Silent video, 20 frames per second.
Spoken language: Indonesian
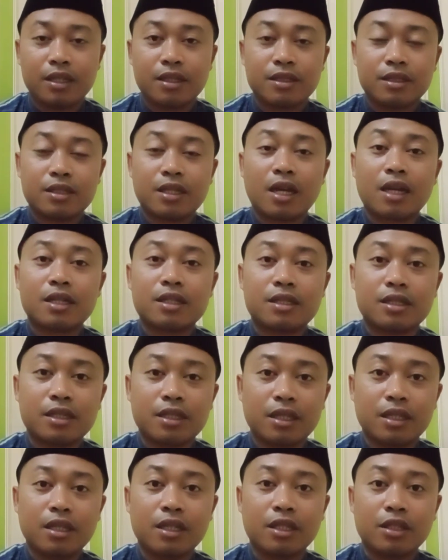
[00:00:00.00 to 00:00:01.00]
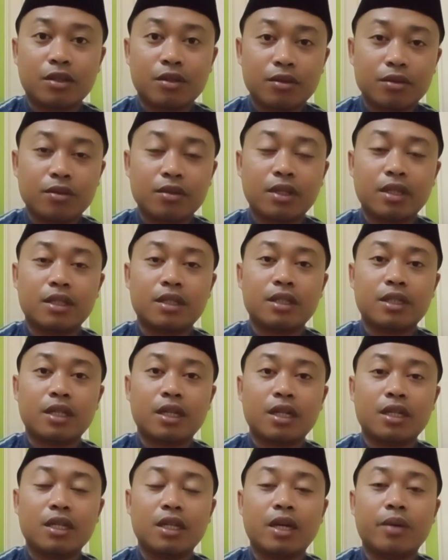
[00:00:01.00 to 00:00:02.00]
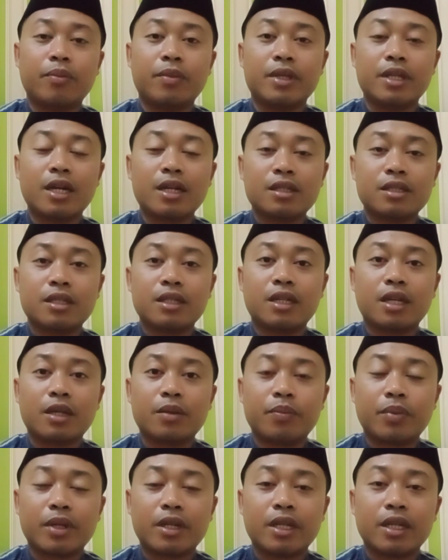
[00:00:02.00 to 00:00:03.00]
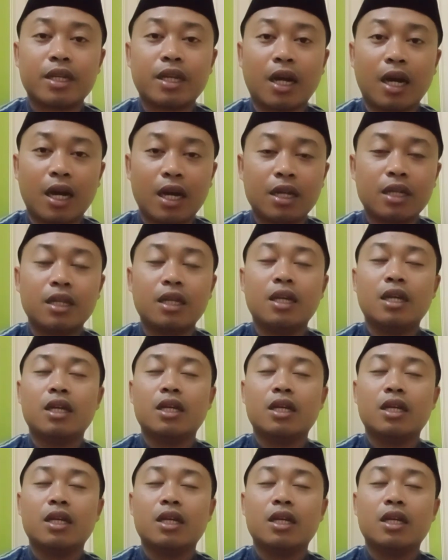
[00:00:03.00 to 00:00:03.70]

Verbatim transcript: Saksi itu ketika dia menyaksikan pernikahan,